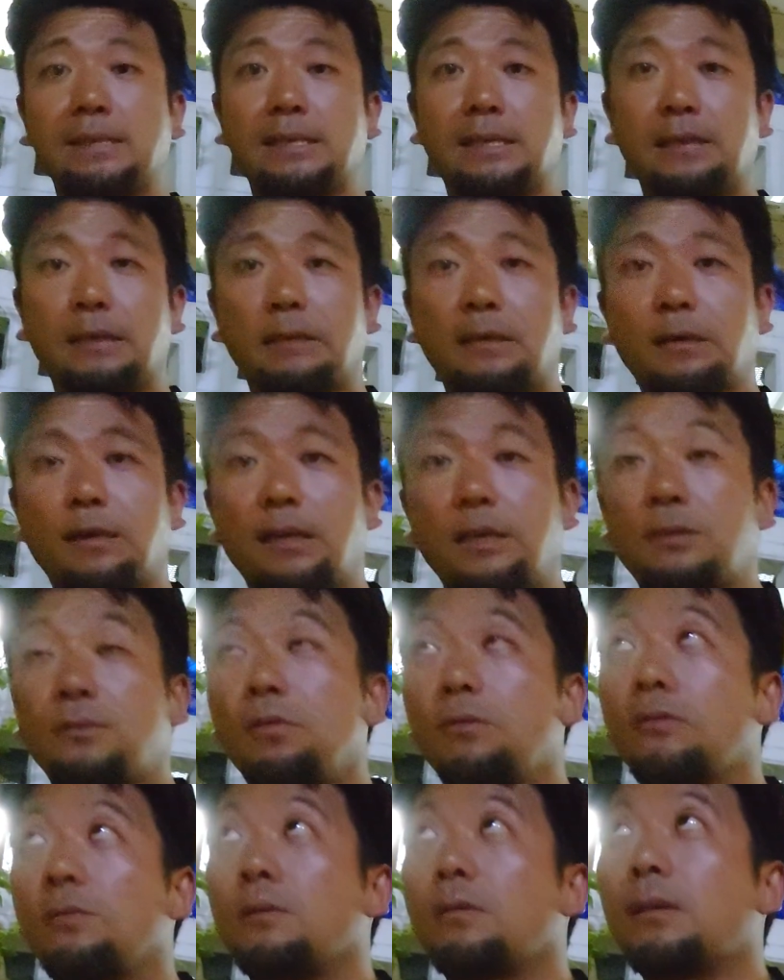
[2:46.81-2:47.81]
残念ながら
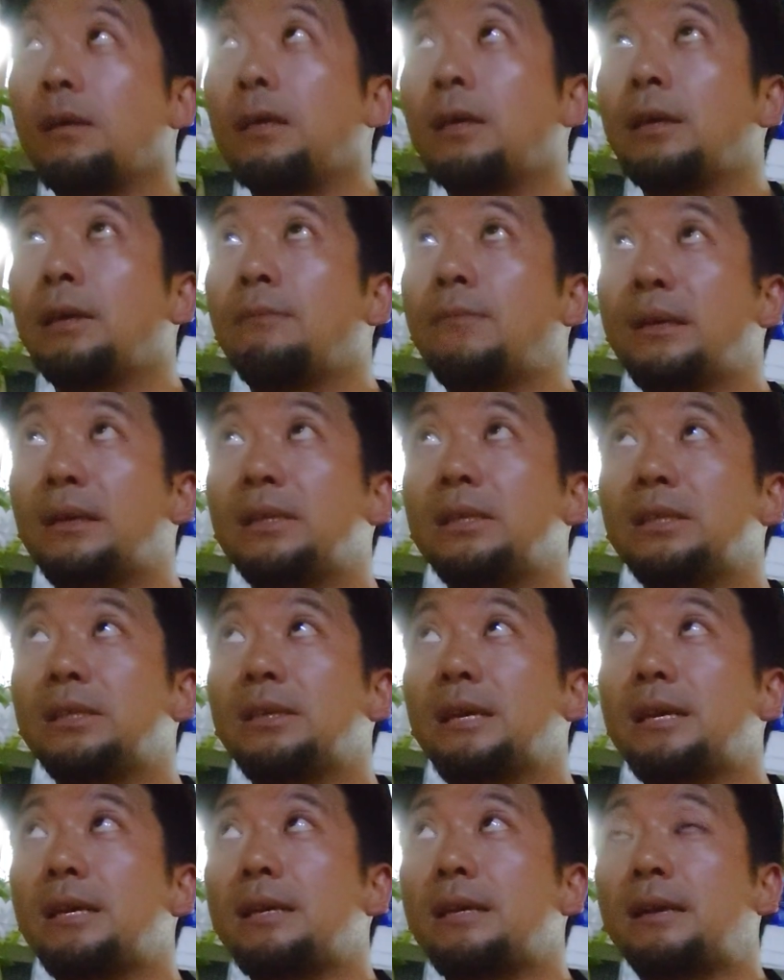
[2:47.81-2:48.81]
ということで、また
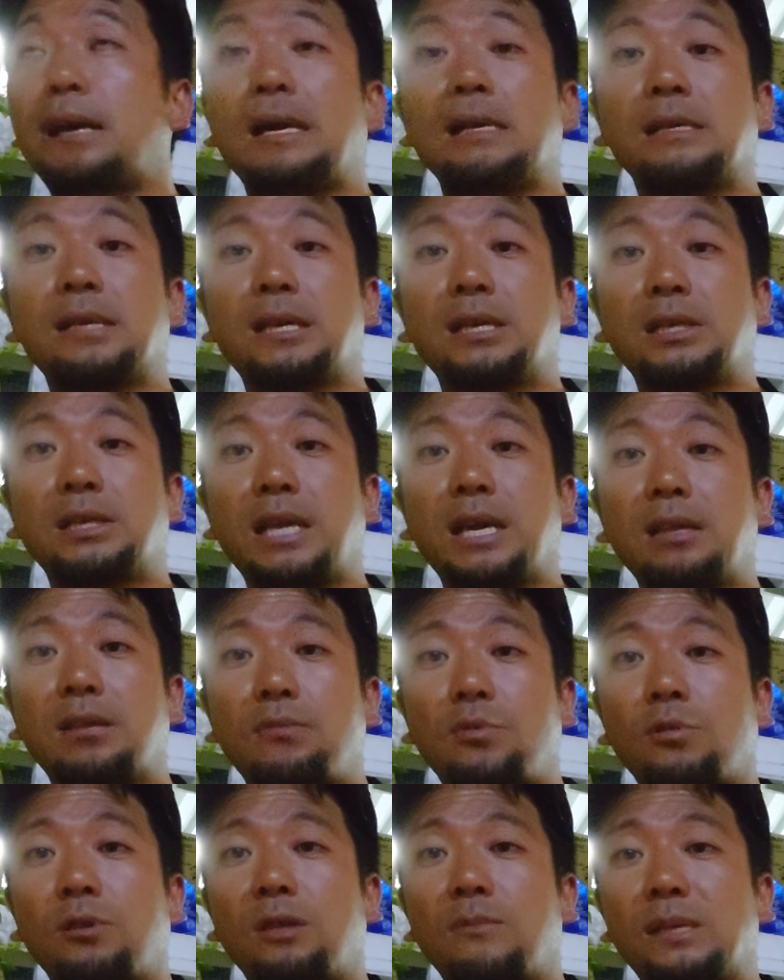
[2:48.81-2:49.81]
次回開催したい
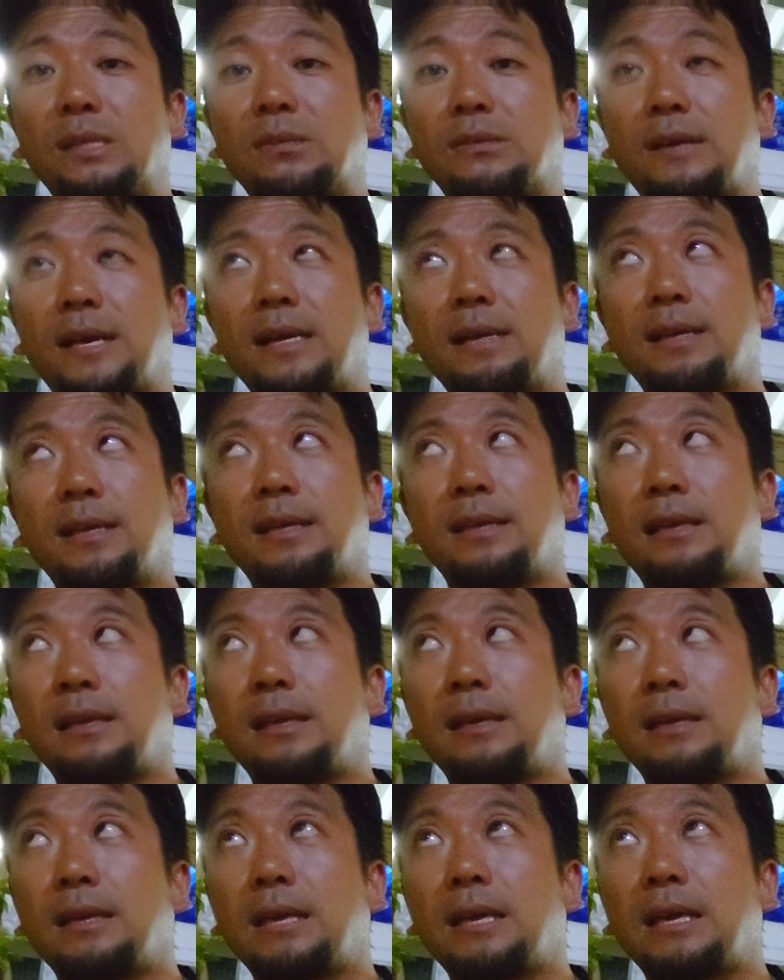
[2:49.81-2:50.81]
と思ってますので、来年
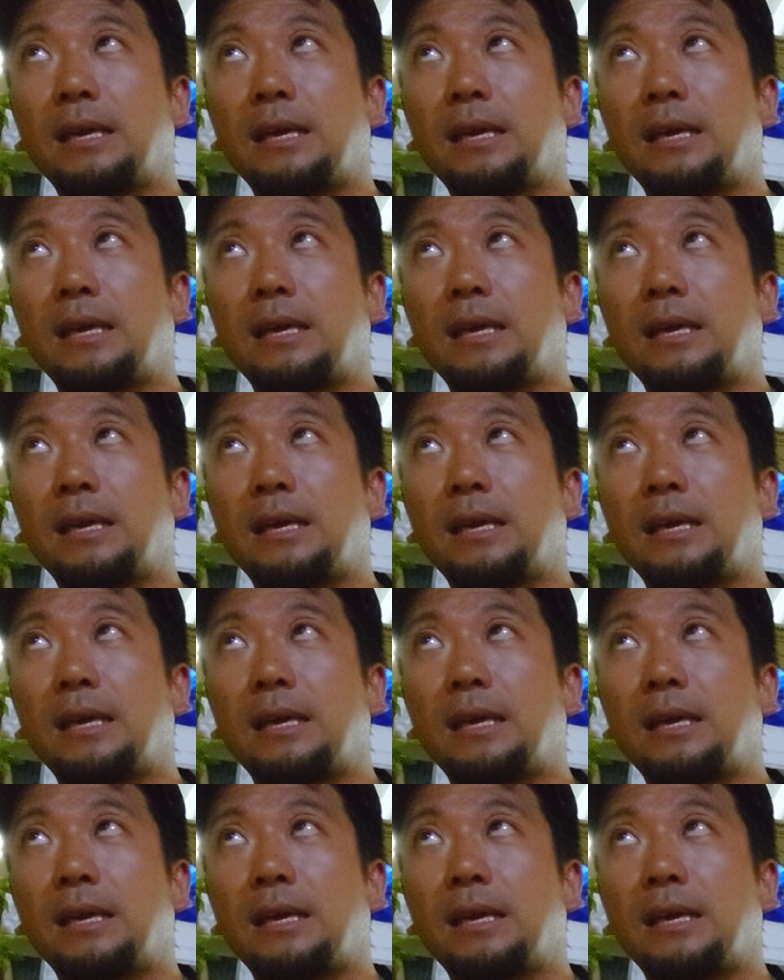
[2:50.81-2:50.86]
ね、